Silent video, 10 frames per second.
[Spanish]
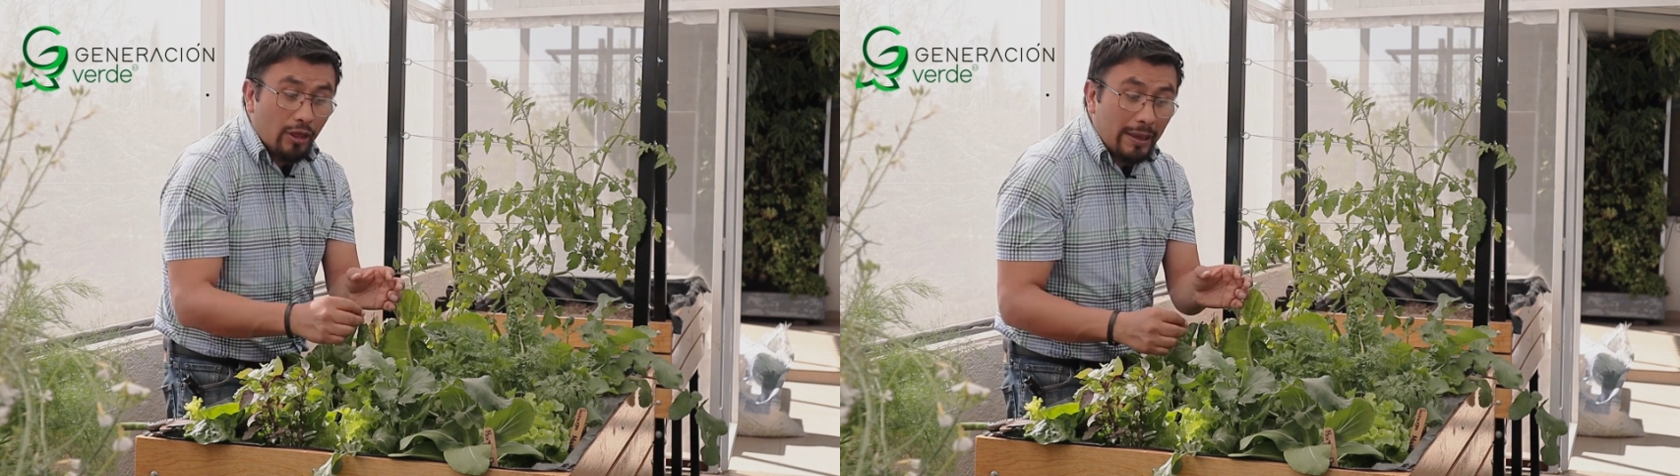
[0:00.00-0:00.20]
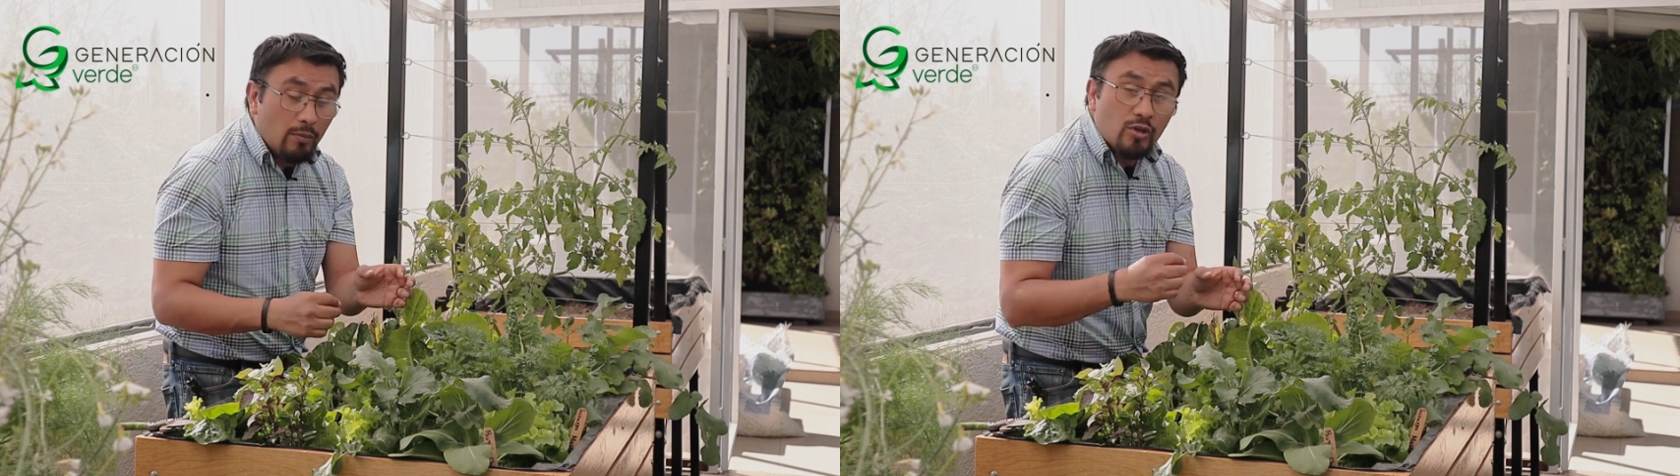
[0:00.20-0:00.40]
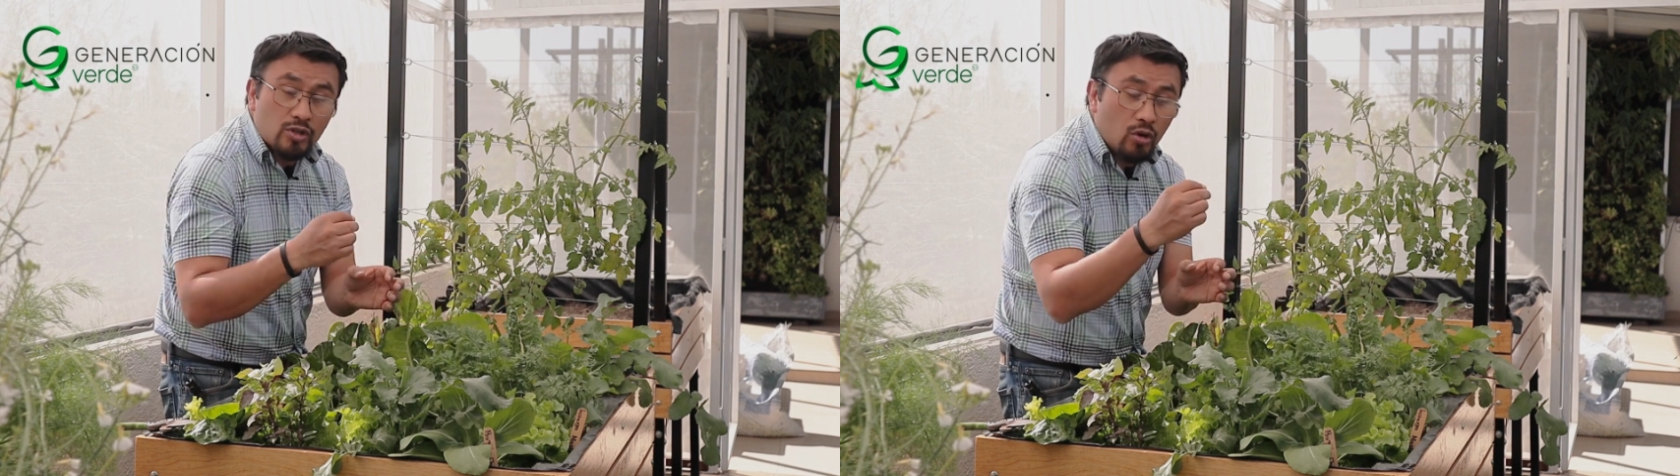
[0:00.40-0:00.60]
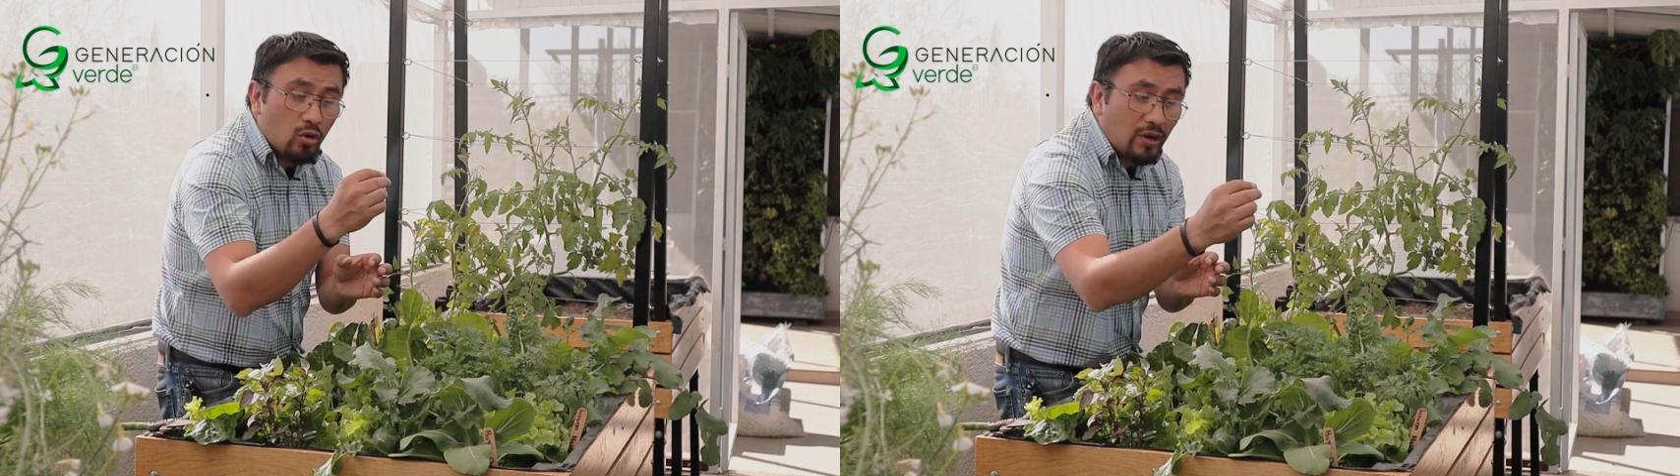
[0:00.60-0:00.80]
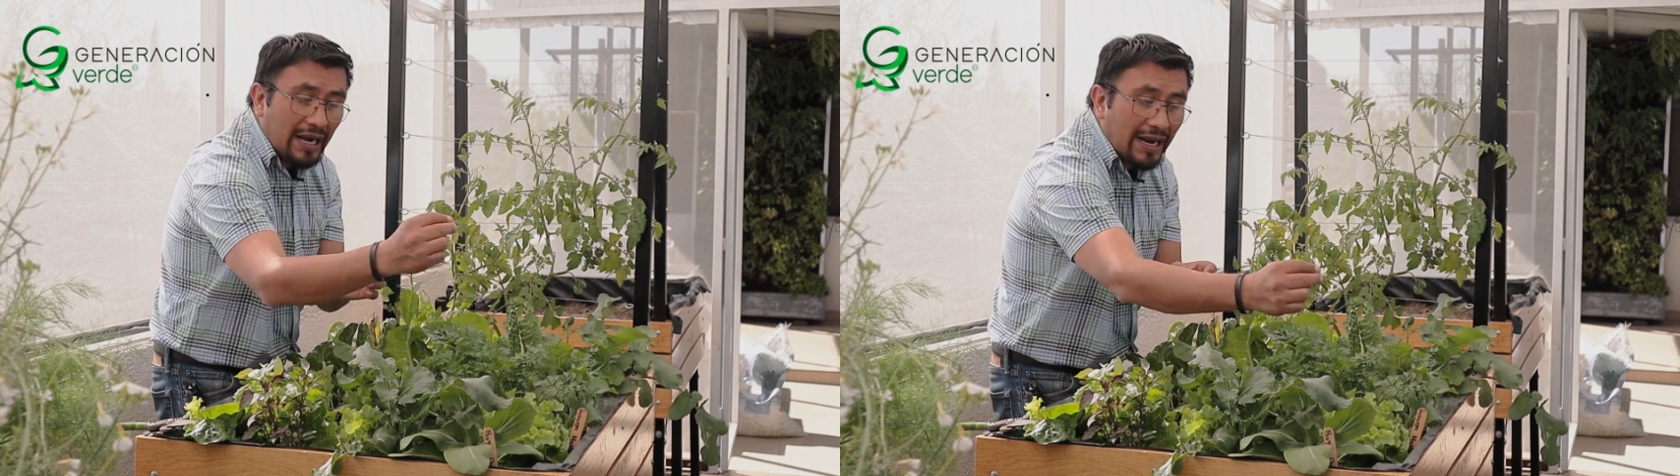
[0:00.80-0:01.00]
Podemos
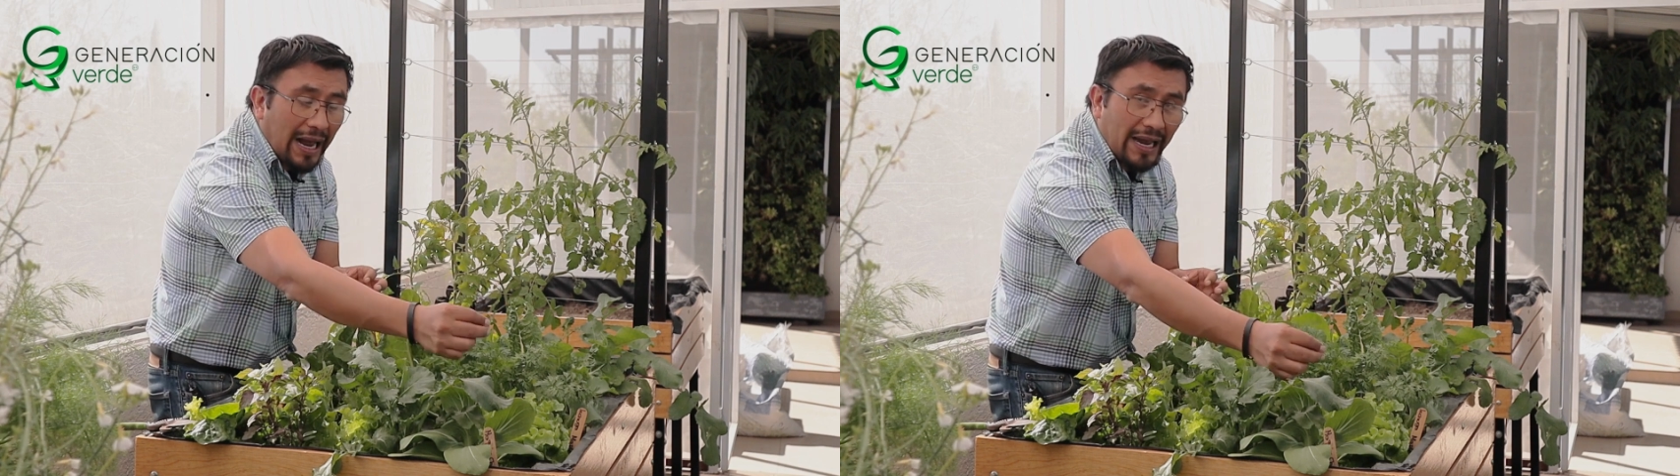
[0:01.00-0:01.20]
colocar